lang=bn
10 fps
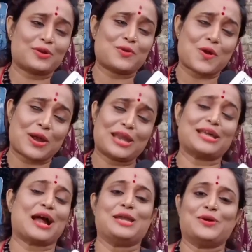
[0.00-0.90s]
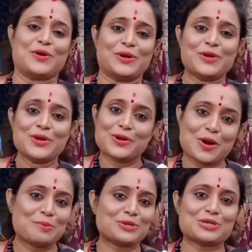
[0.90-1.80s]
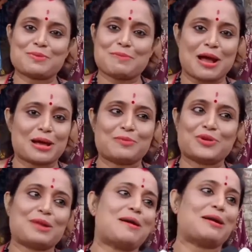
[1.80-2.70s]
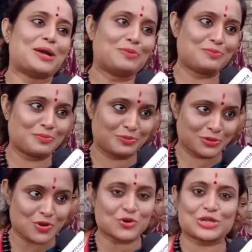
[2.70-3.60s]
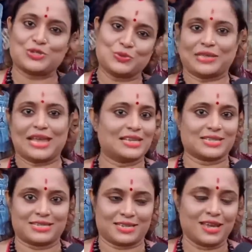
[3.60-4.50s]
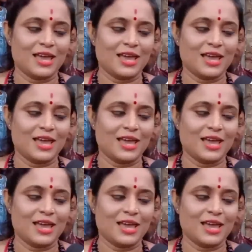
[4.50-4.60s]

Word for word: করারই কারিগর অবশ্যই আমি ভাঙা মন আর ভাঙা সংসার জুতেই এসেছি